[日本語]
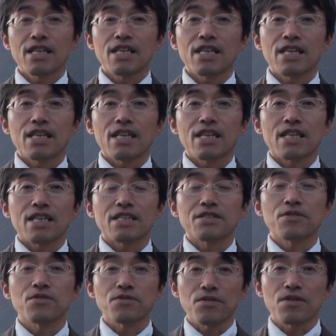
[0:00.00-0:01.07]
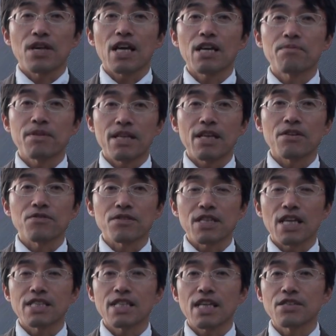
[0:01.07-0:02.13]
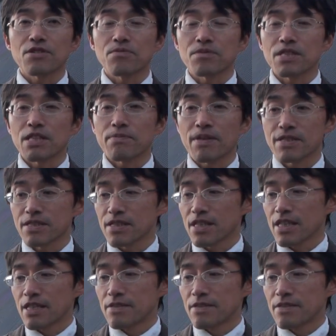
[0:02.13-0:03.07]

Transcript: え京都の綾部で行いたいと思ってます